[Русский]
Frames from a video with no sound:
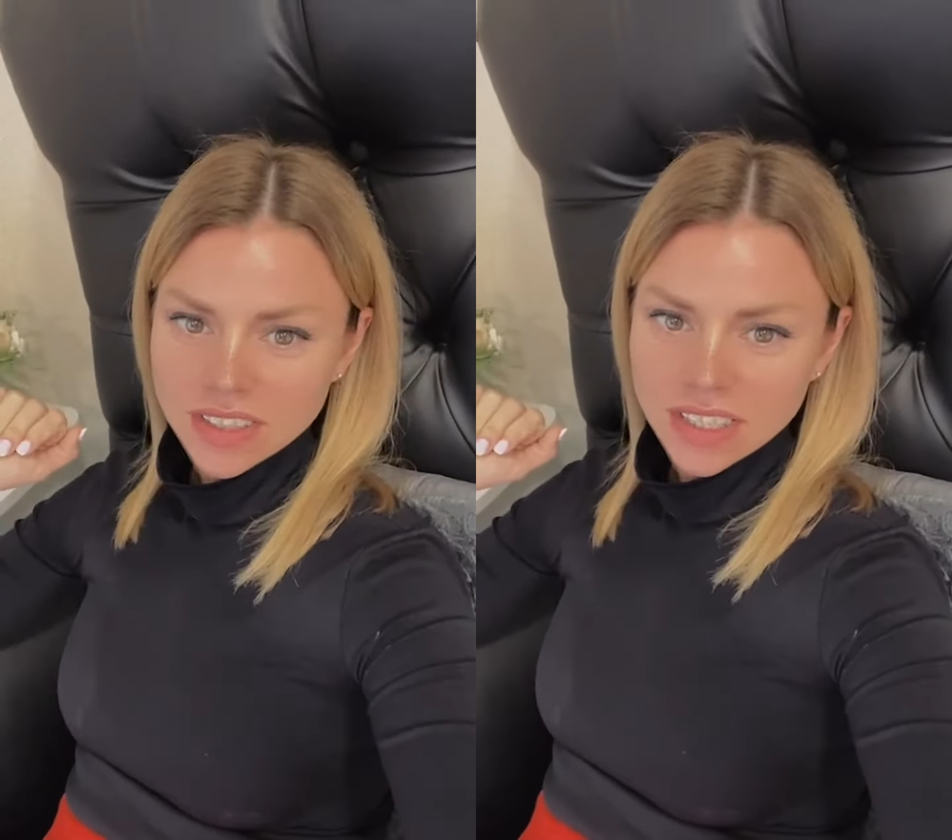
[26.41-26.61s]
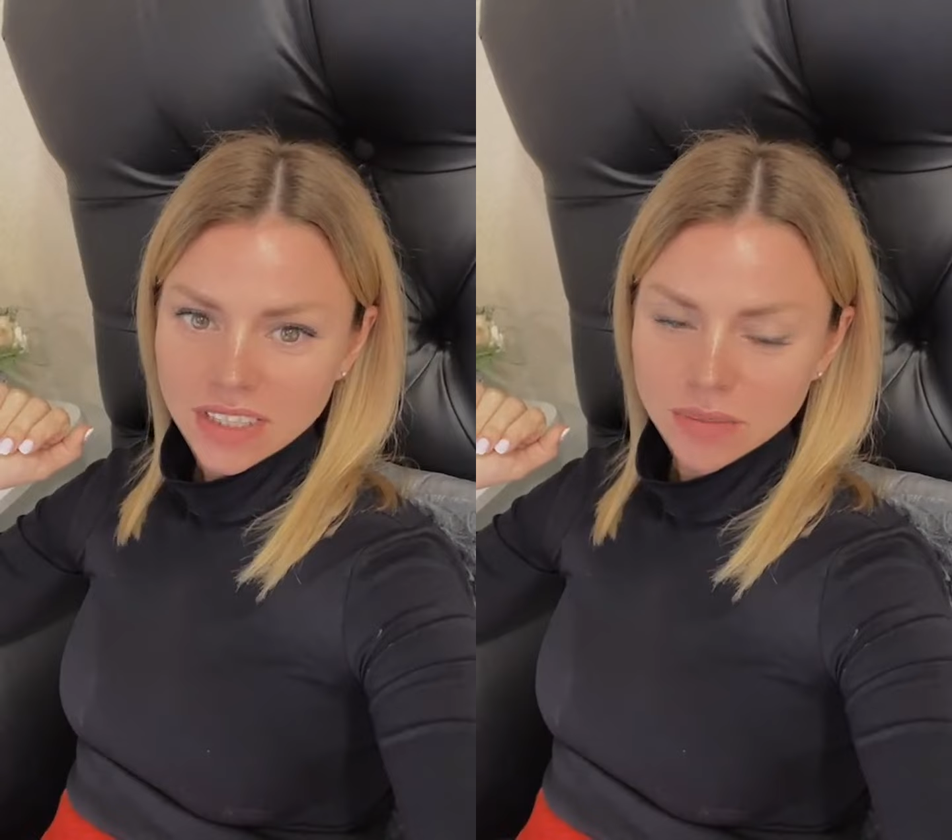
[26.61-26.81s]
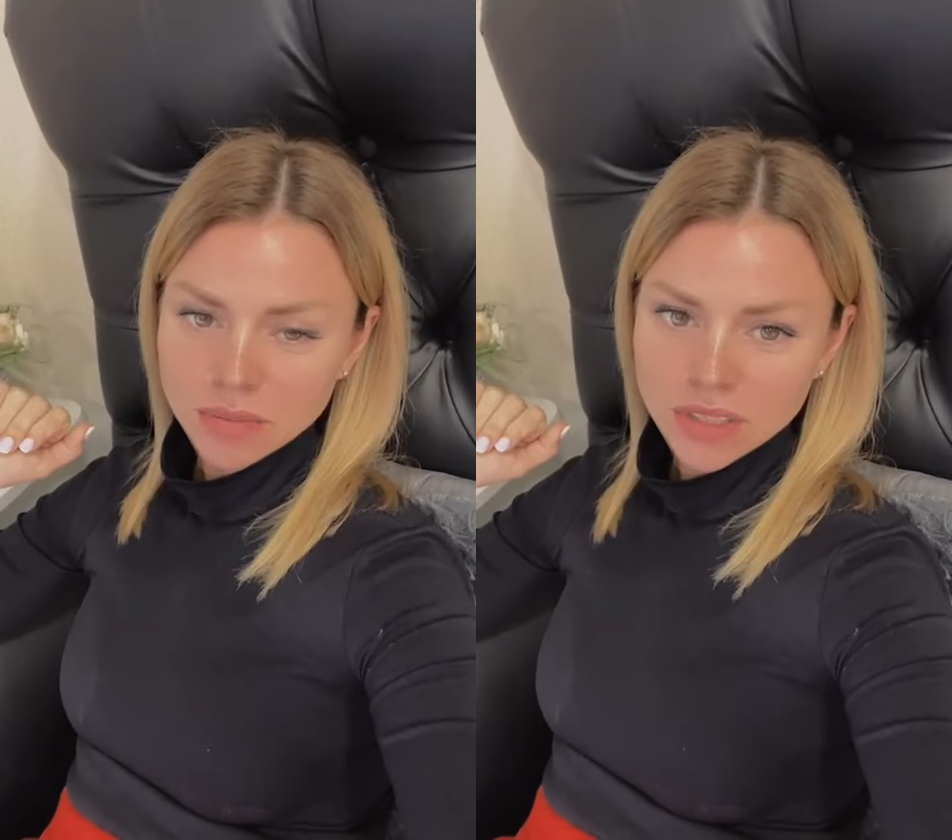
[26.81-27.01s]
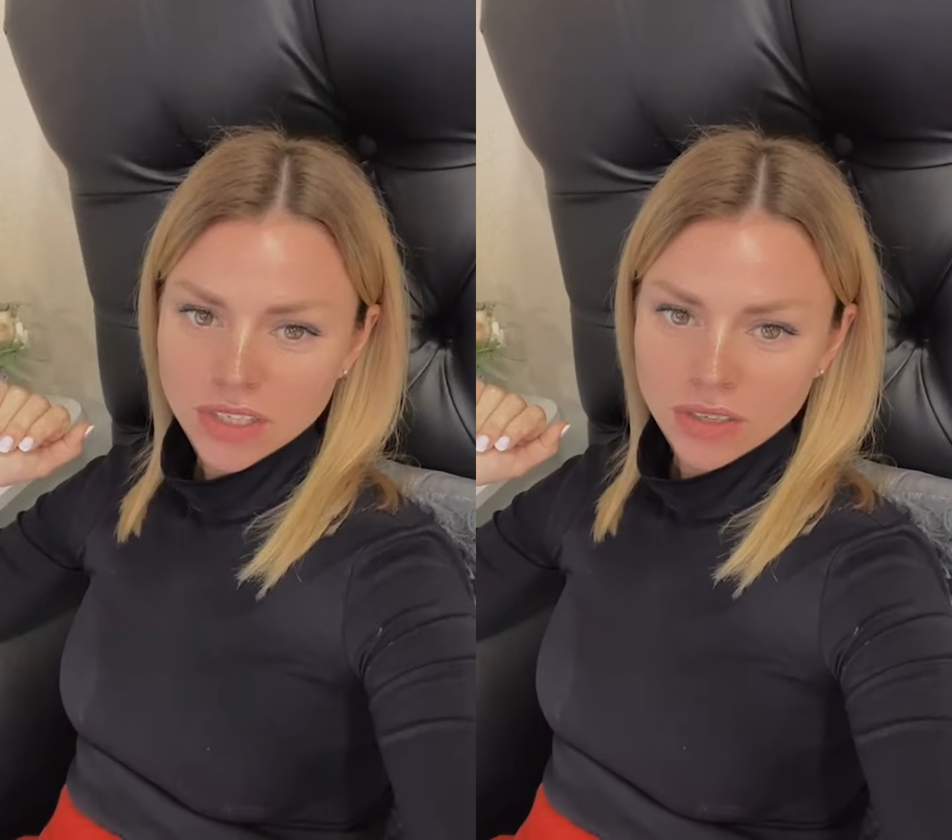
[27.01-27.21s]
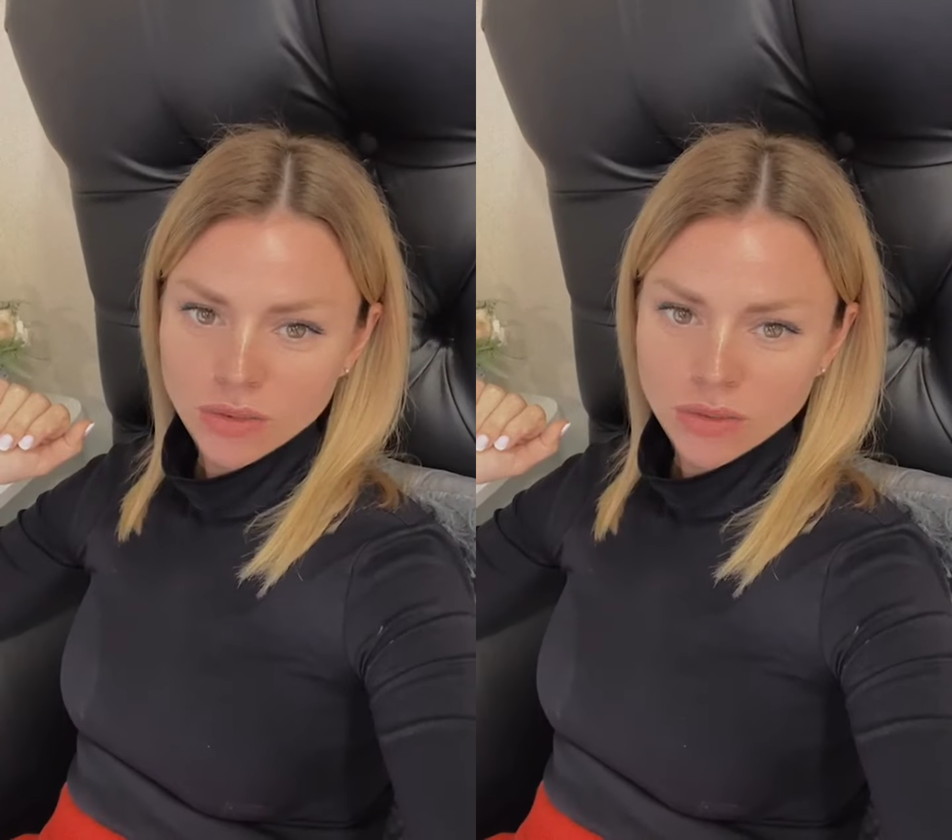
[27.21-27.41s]
делаем
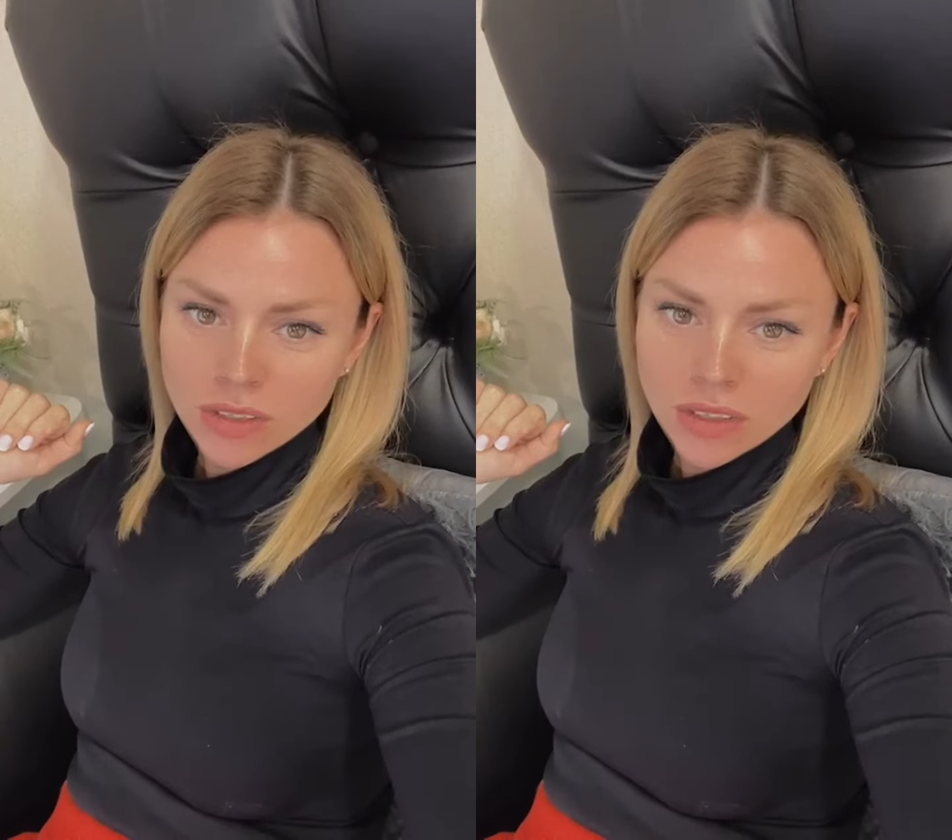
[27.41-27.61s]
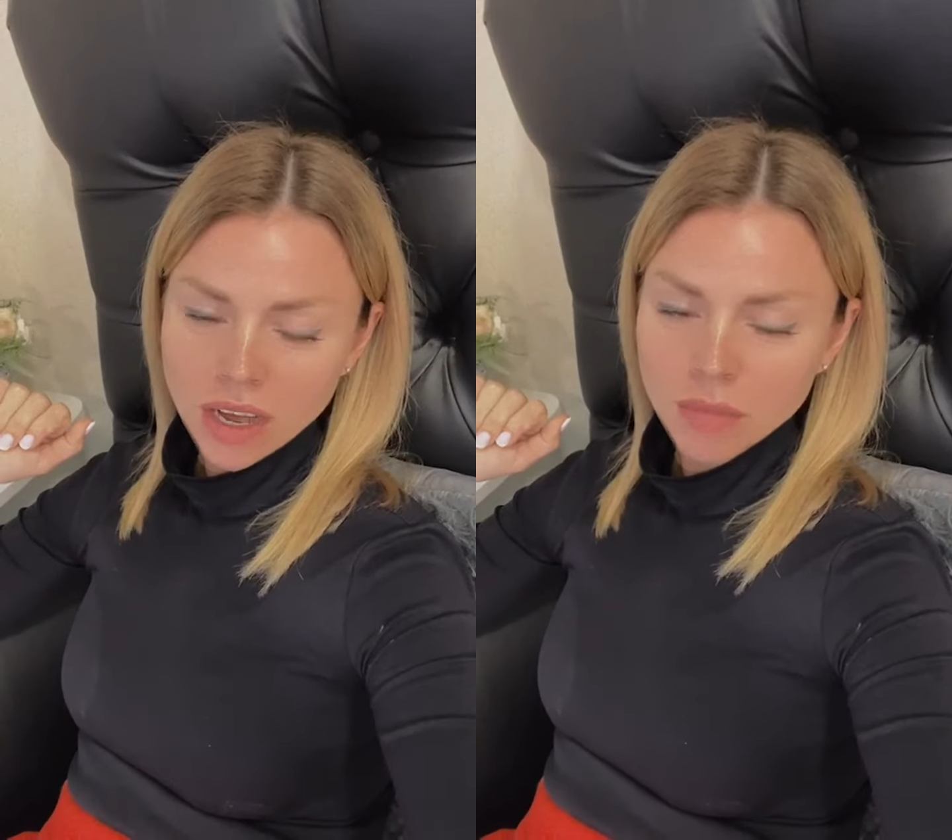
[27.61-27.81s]
педикюр.